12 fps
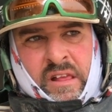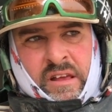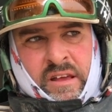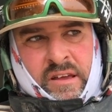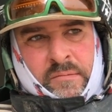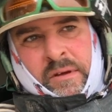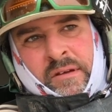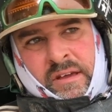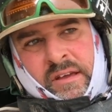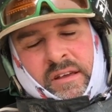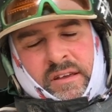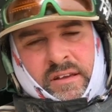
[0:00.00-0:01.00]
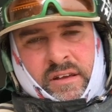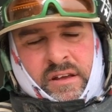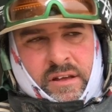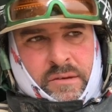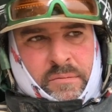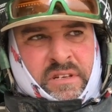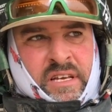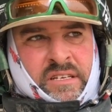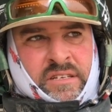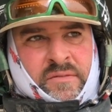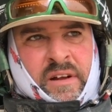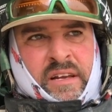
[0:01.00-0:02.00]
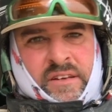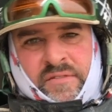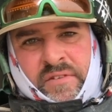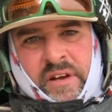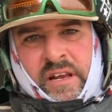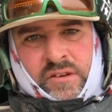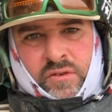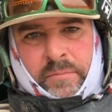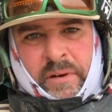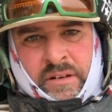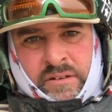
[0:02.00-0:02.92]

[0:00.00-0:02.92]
mais, mais c'est un cheval que Frey, il court bien.